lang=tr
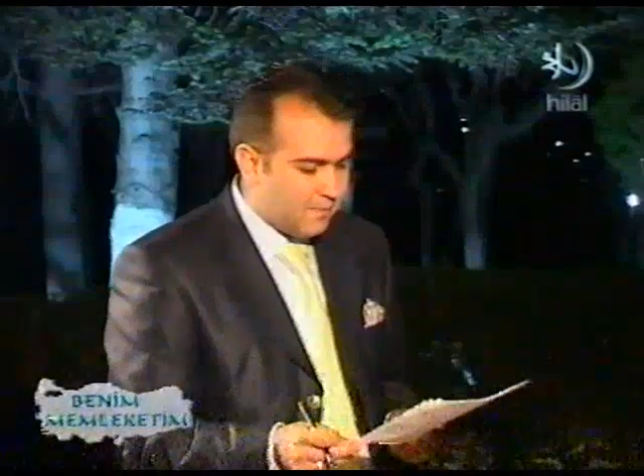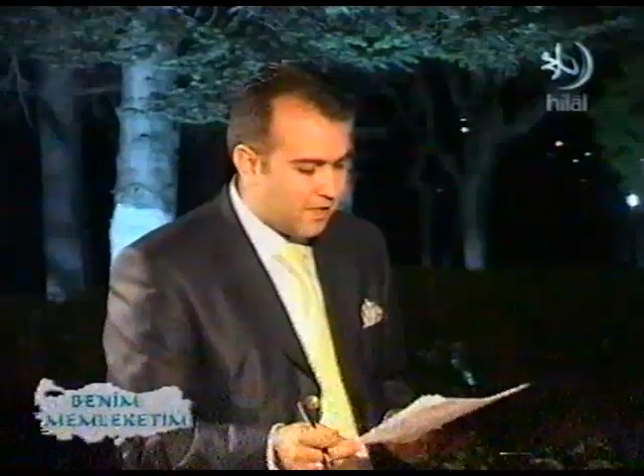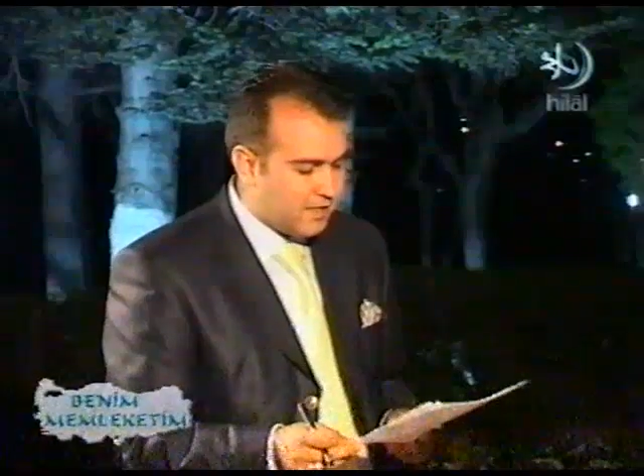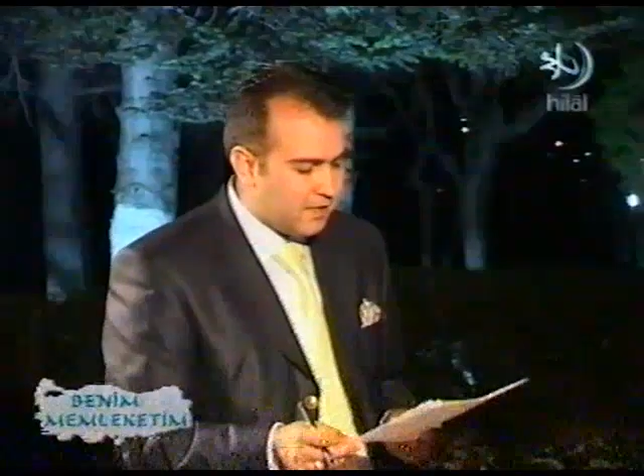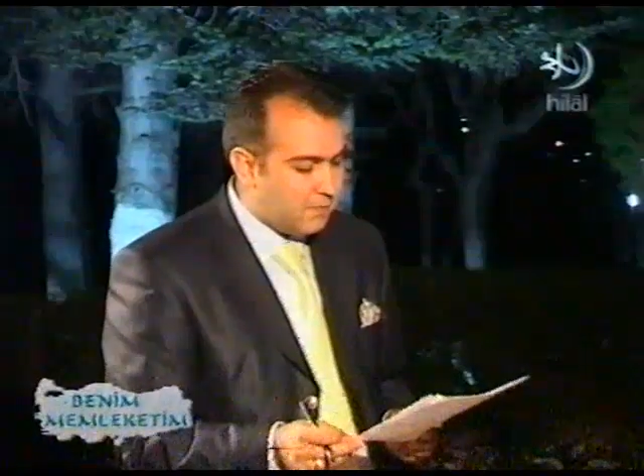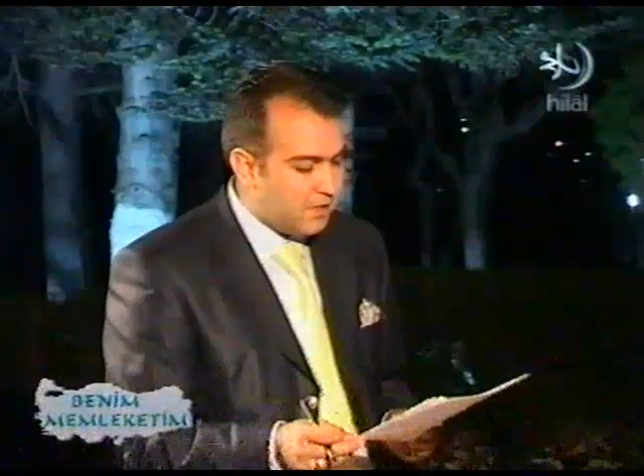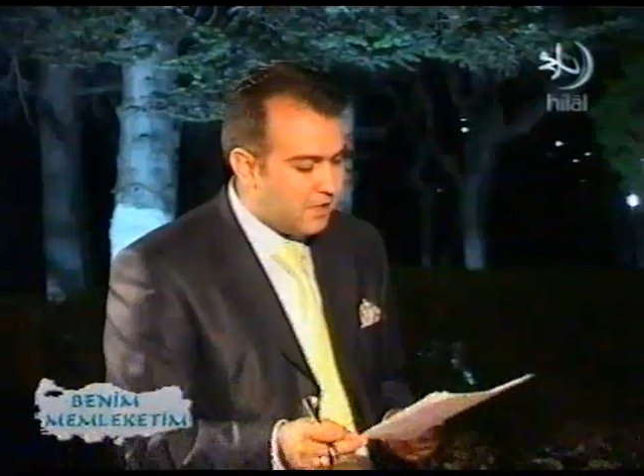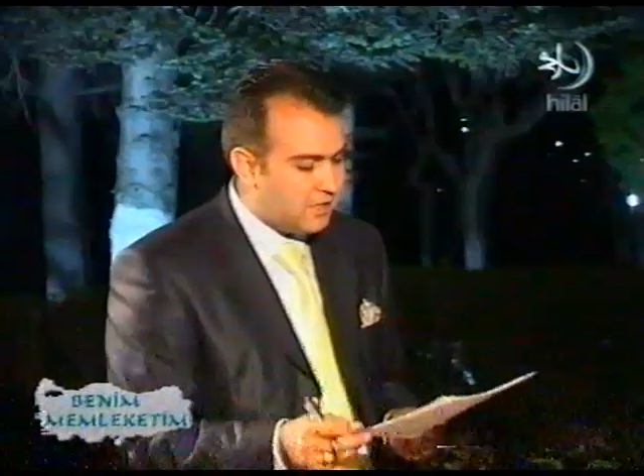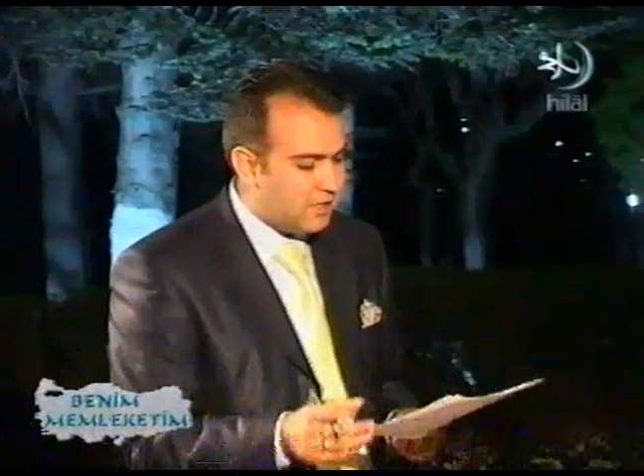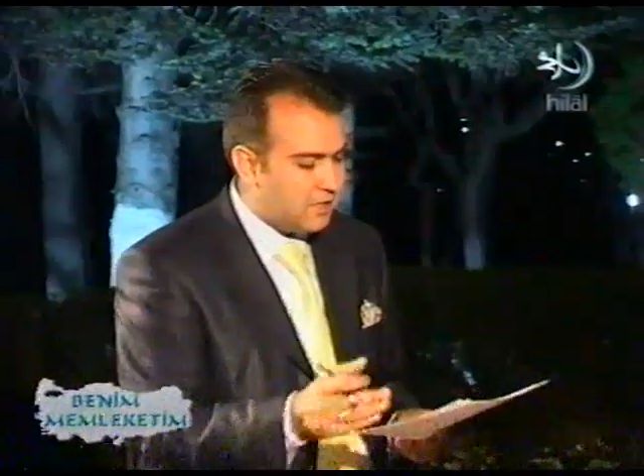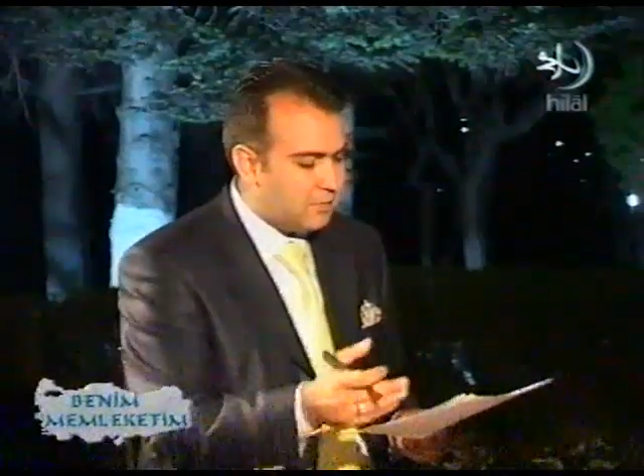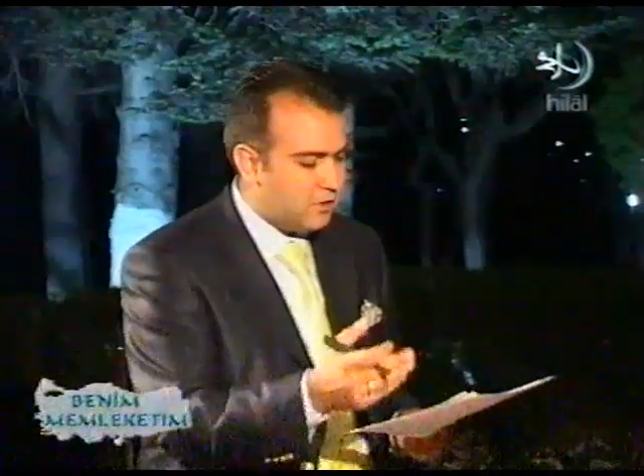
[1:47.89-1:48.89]
Başkanım bir
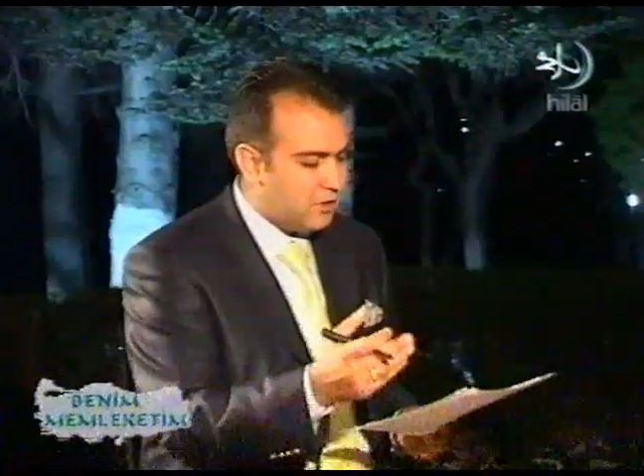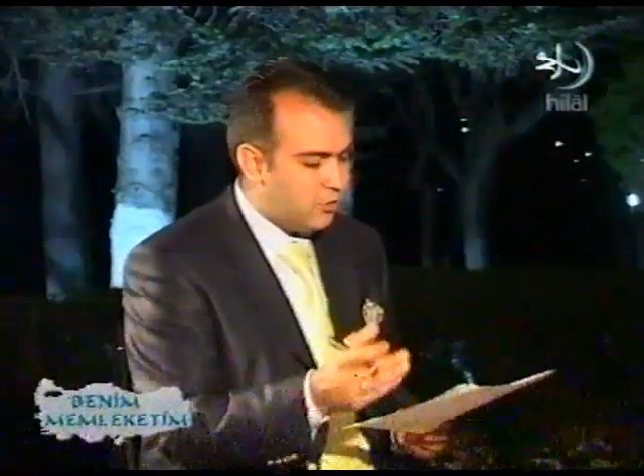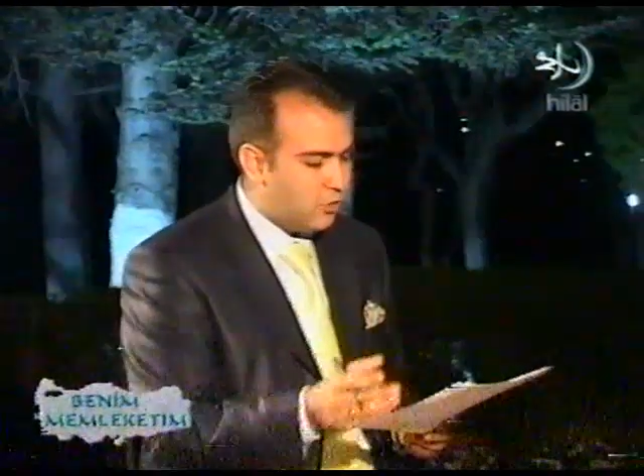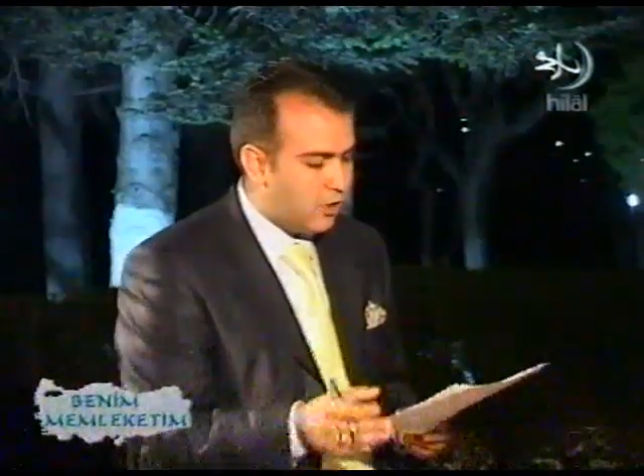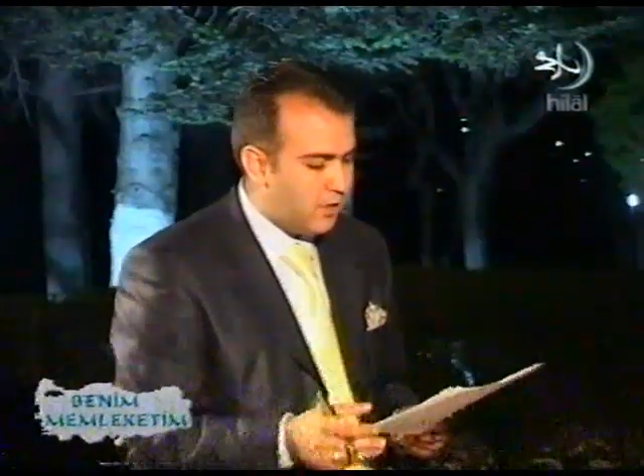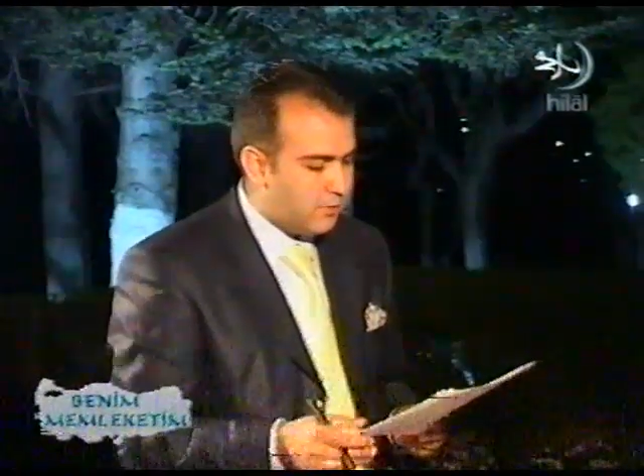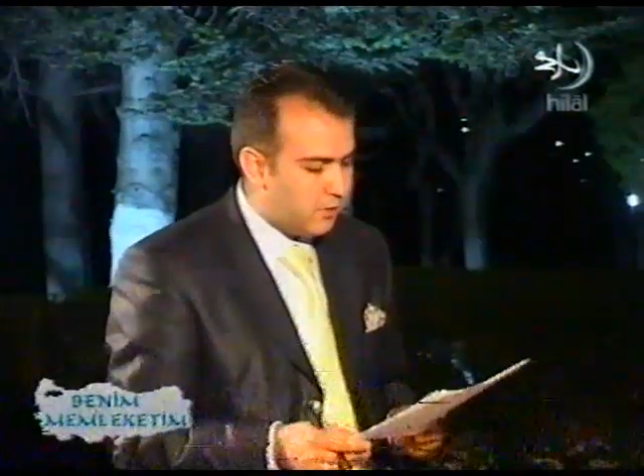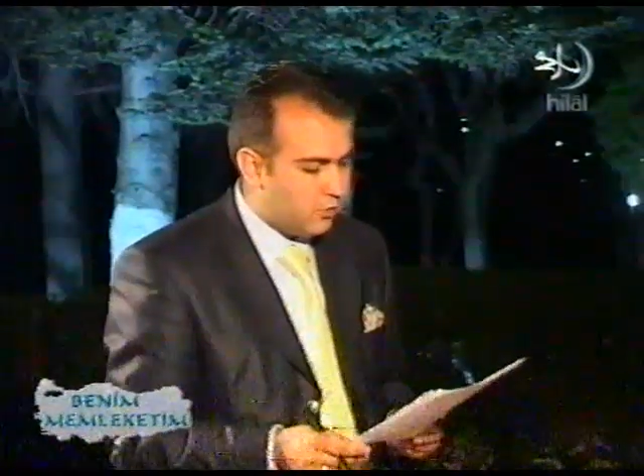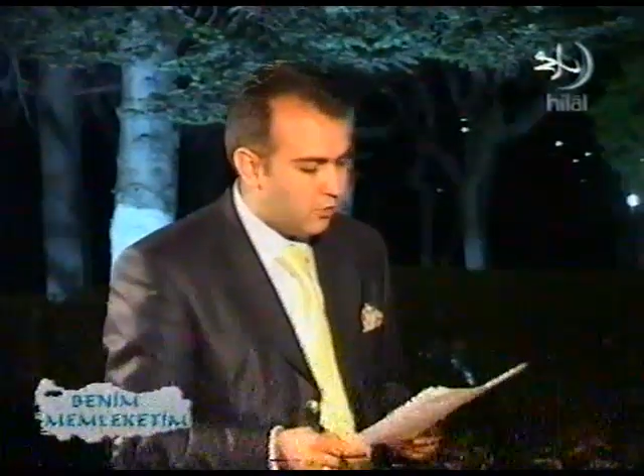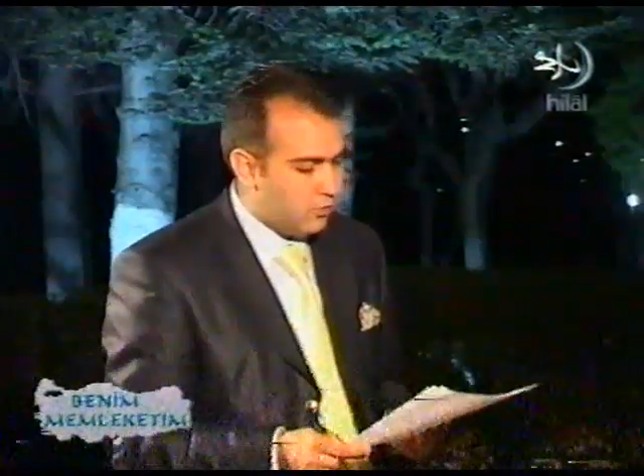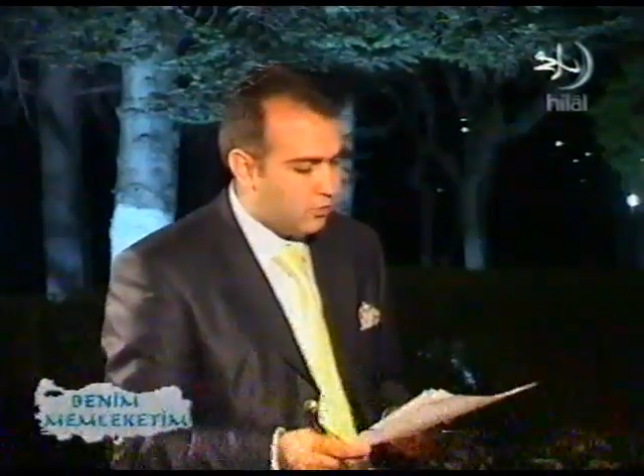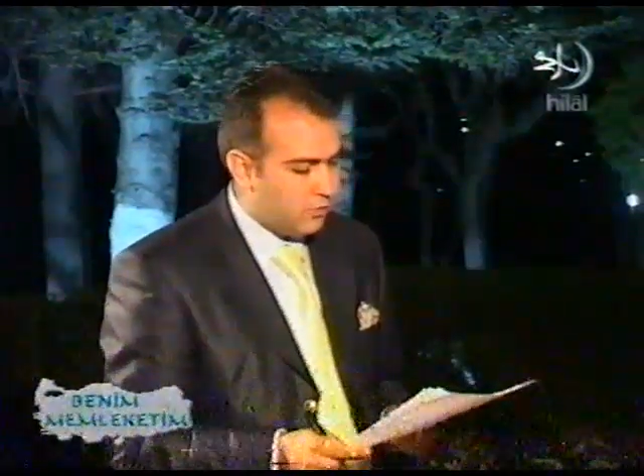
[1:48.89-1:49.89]
izleyicimizin şöyle bir
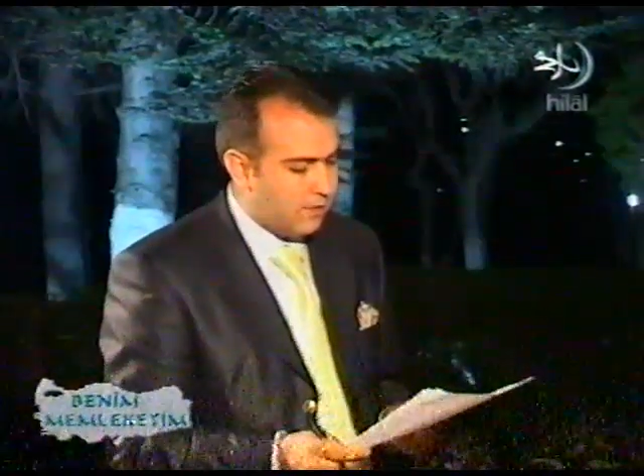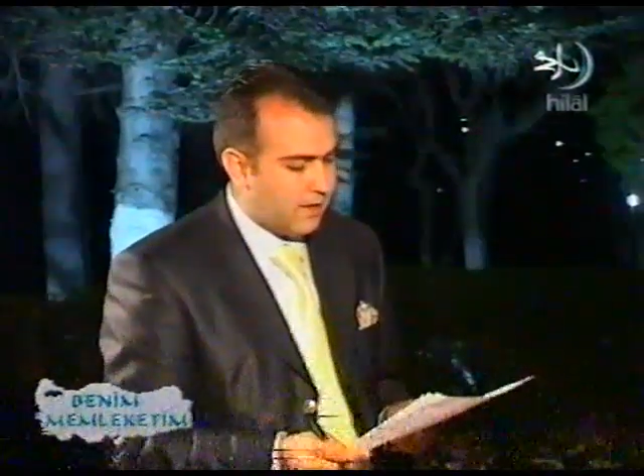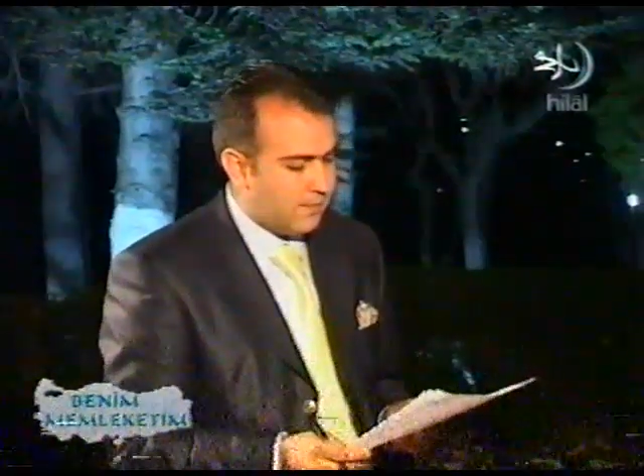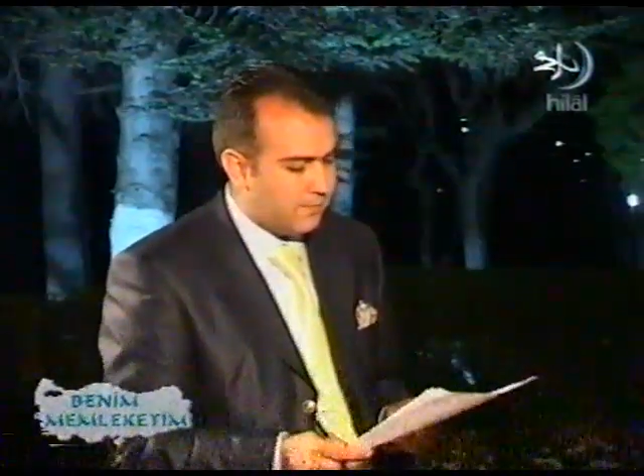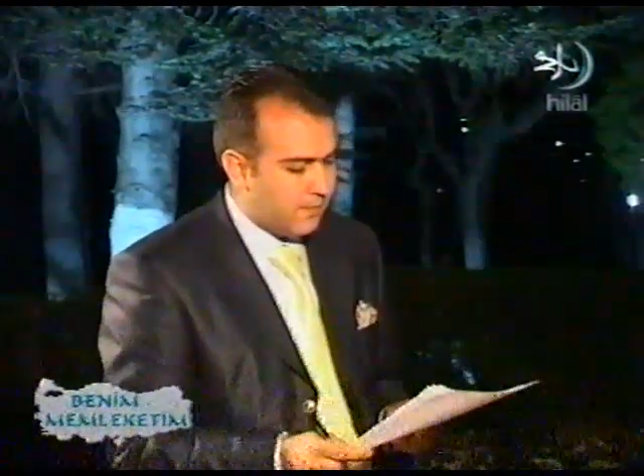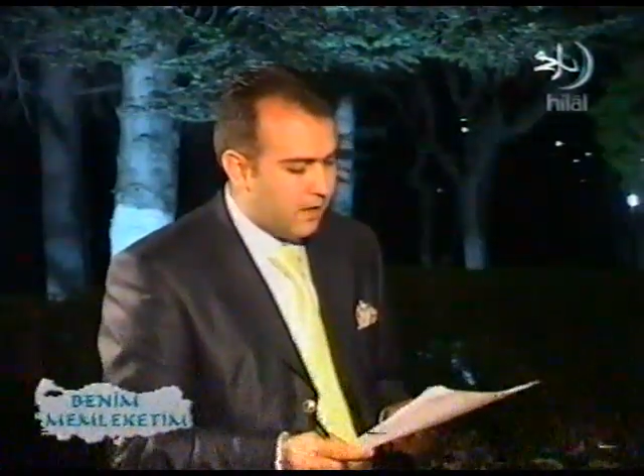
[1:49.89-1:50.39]
sorusu var.